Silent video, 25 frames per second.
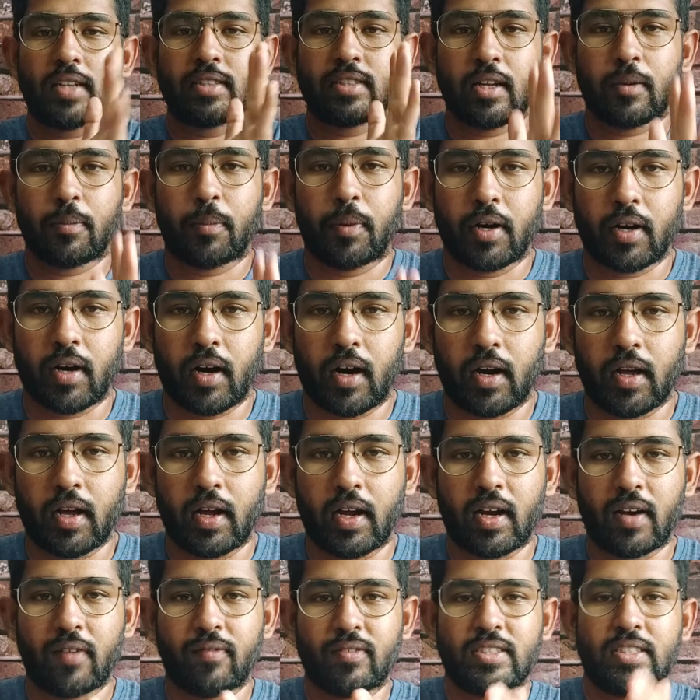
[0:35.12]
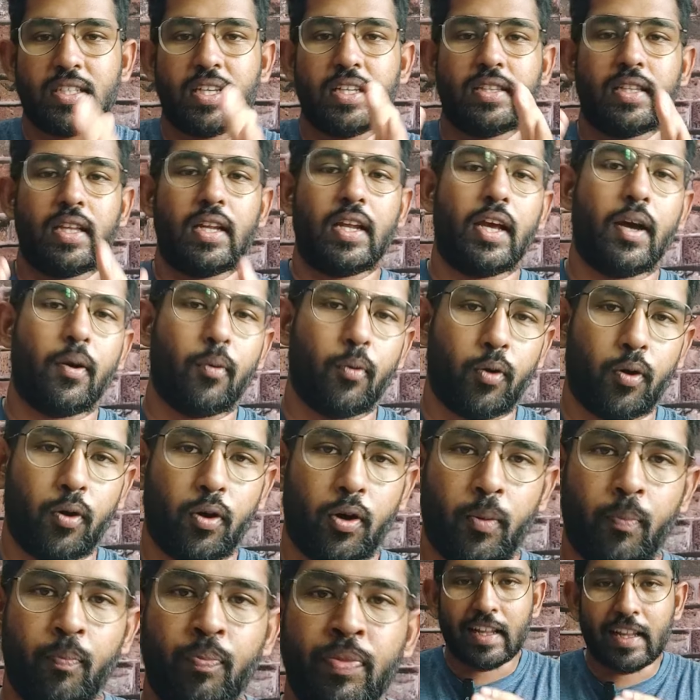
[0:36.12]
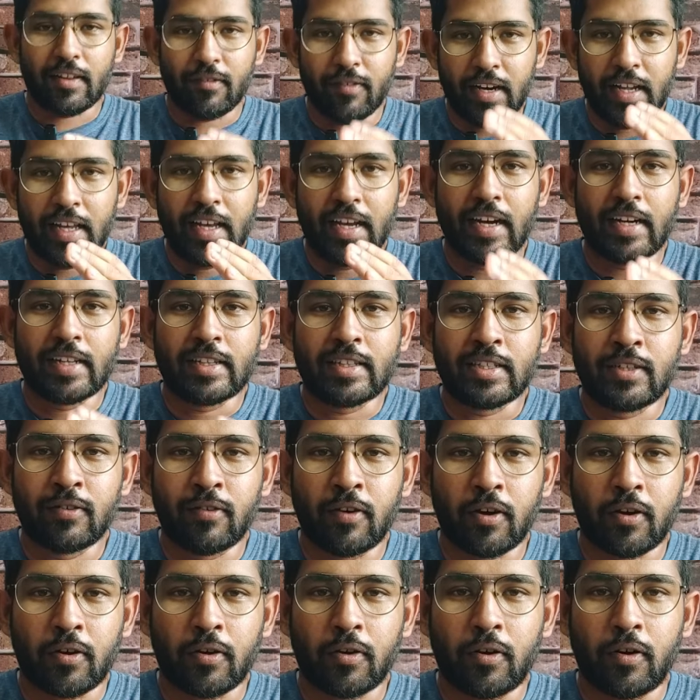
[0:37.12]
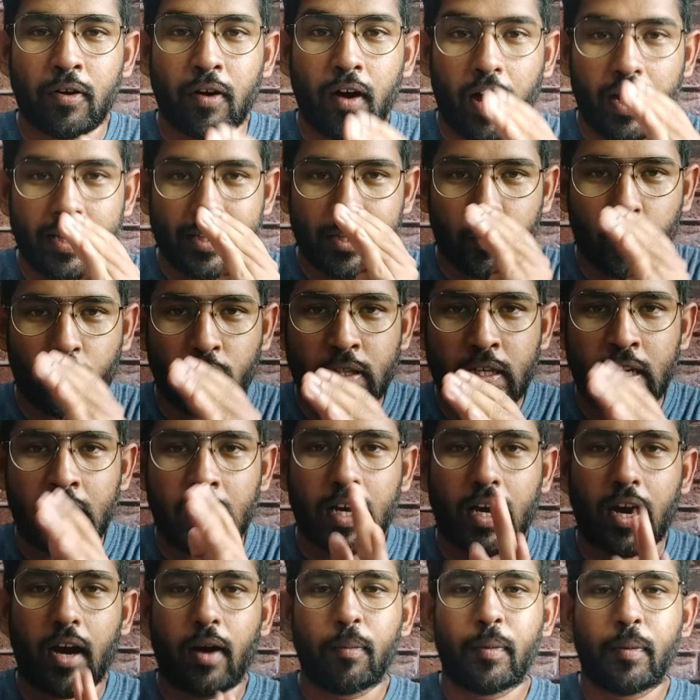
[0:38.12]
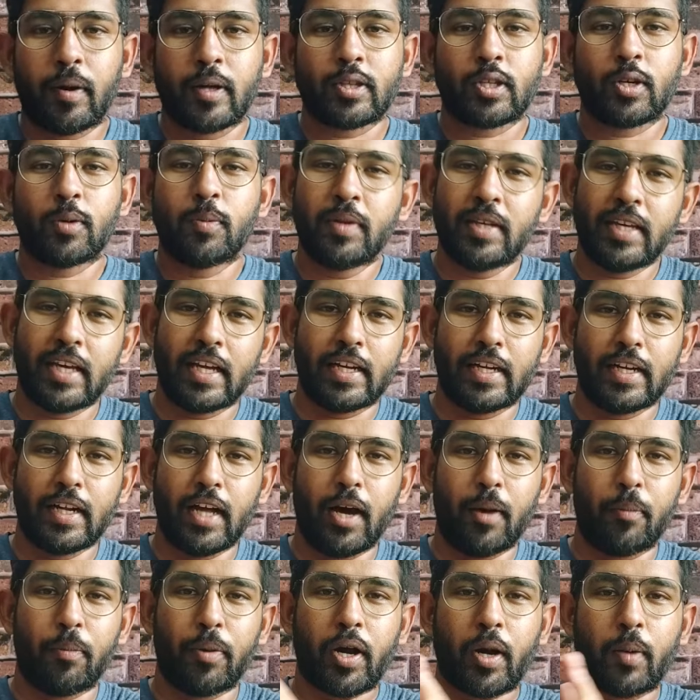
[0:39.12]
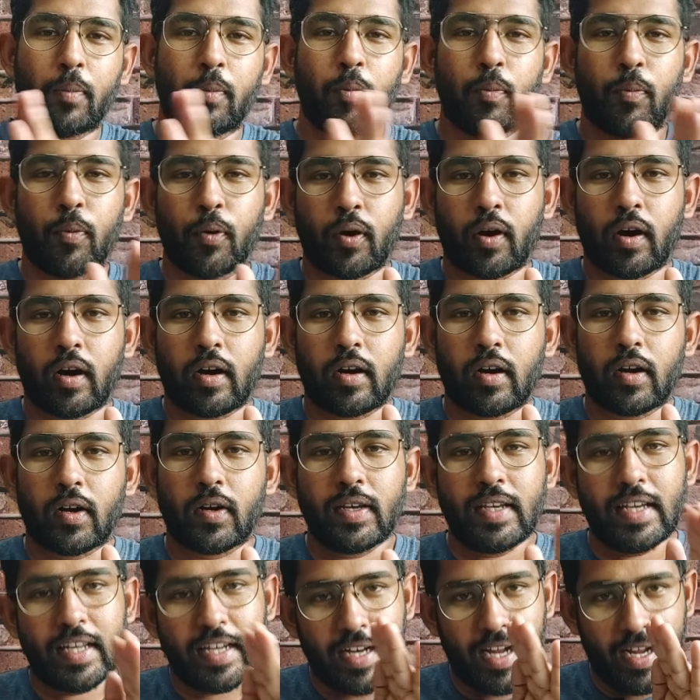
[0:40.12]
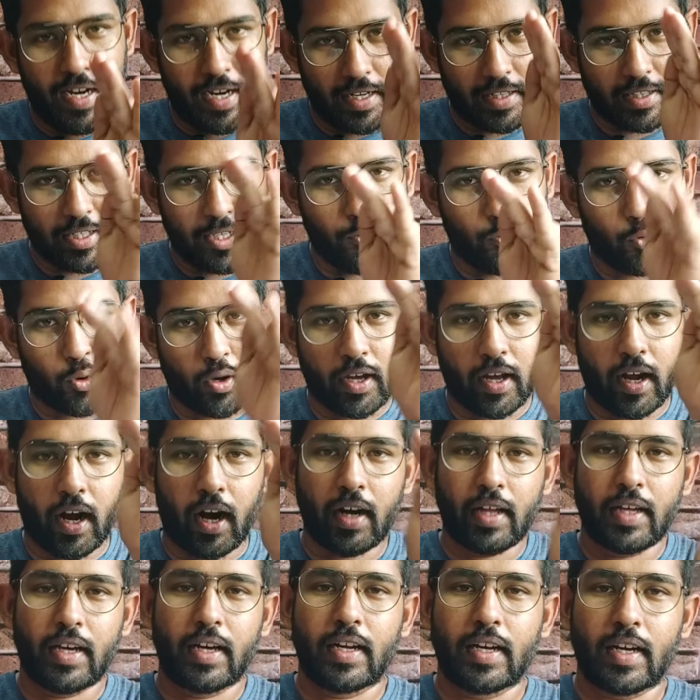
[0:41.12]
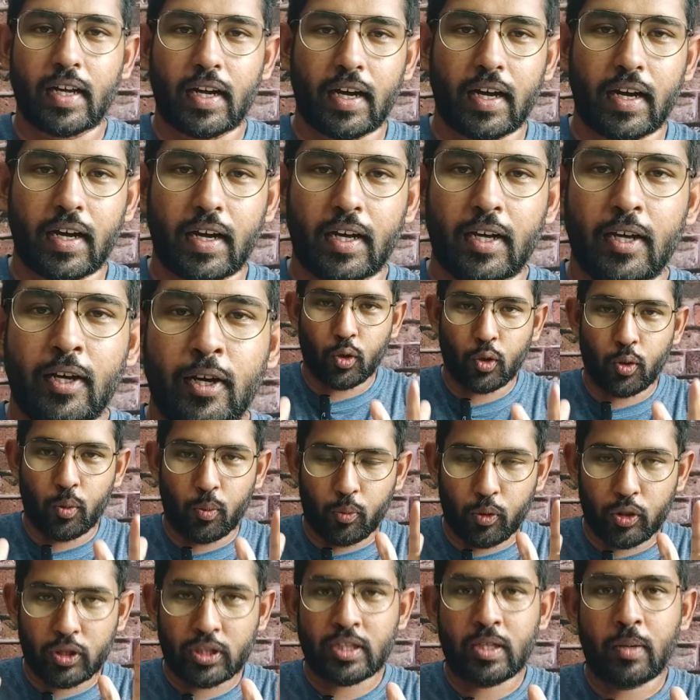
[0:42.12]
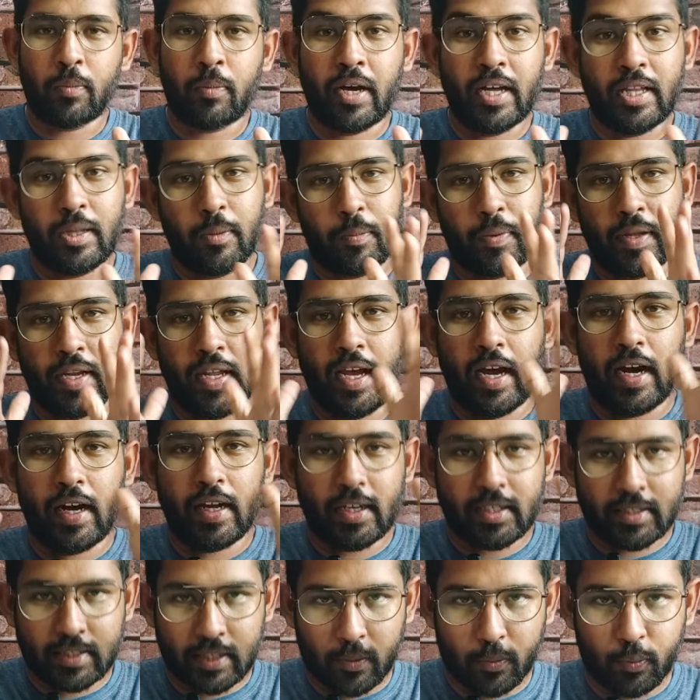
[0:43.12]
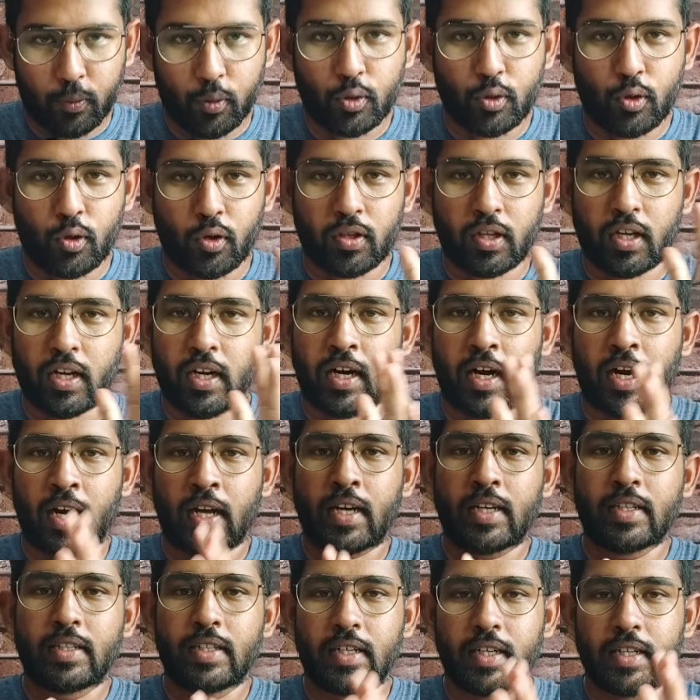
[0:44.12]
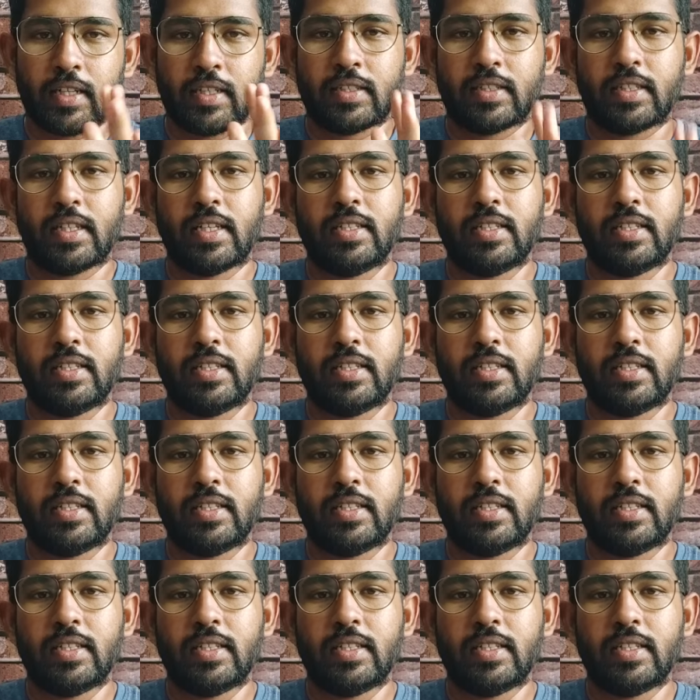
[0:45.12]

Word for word: டார்ச்சர் பண்றானுங்கன்ற விஷயம் தெரியவும் அதை வெளியே எடுத்துட்டு வரணும் அந்த குழந்தைங்களை காப்பாற்றணும்னு எல்லா பக்கமும் போராட்டினாலும் எல்லா இடத்துலயும் இவங்களுடைய ஆளுங்க இருக்கிறாங்க சோ மொத்தமா இது பெரிய ஆளுங்க சப்போர்ட்டோட தான் நடக்குதுன்றது